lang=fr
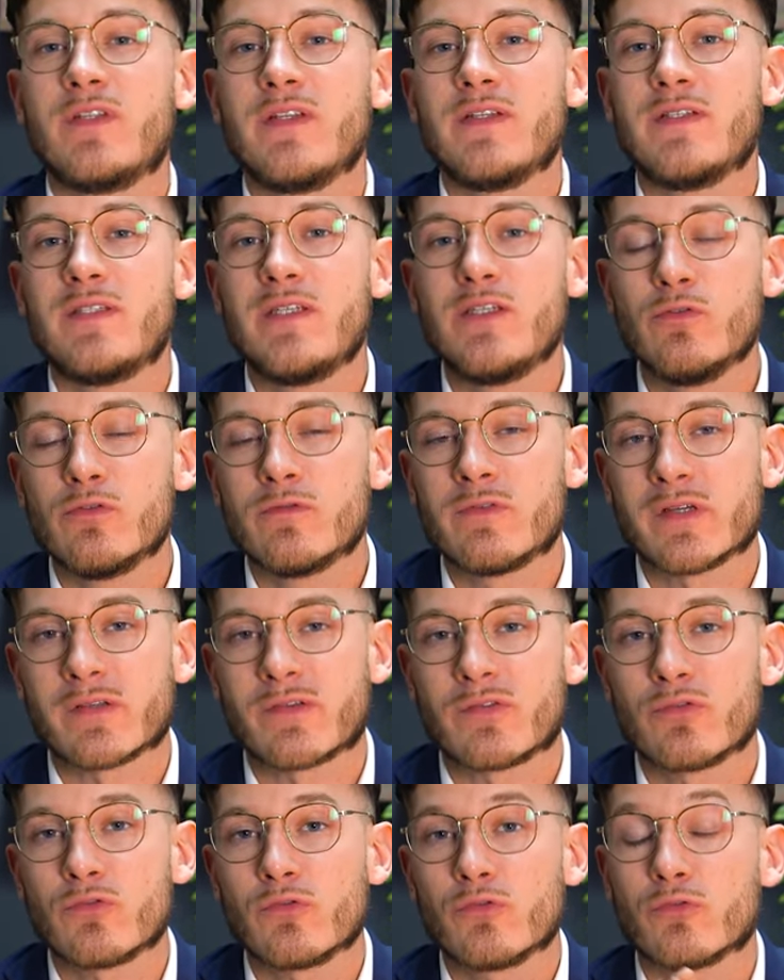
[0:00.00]
des
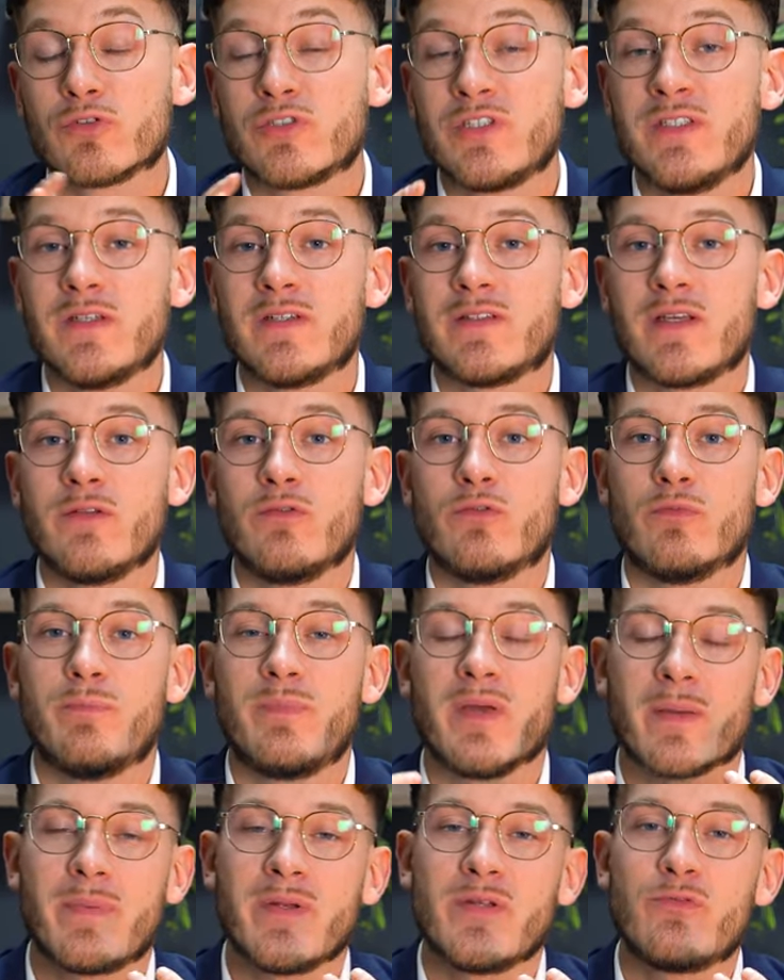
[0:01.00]
innovations, Longines essaye de
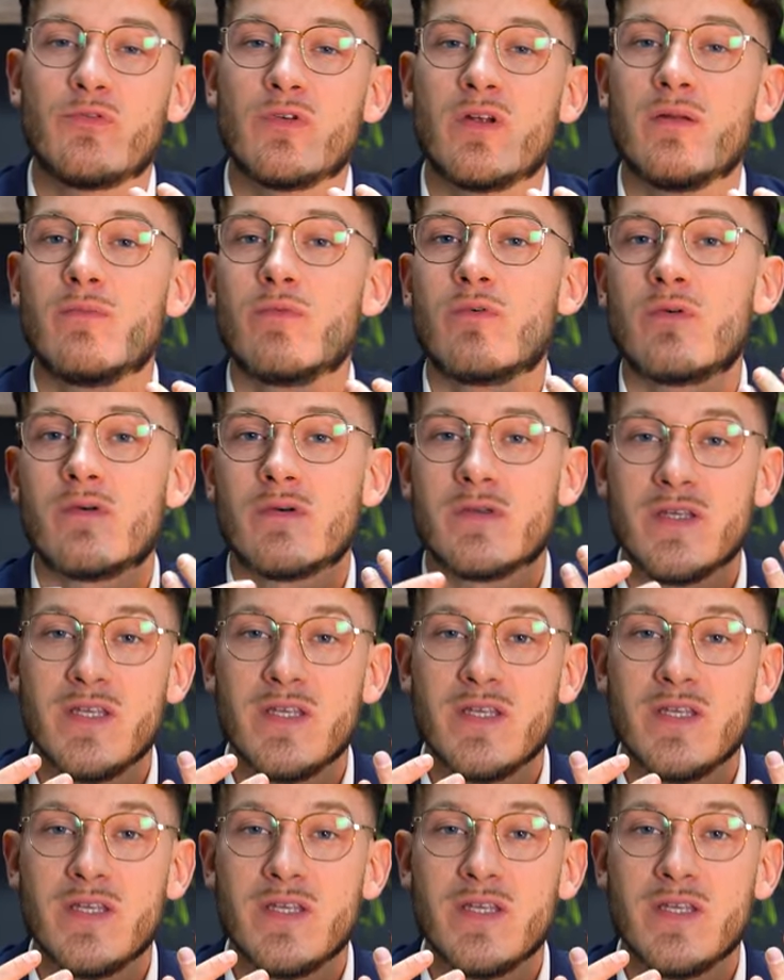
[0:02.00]
perpétuellement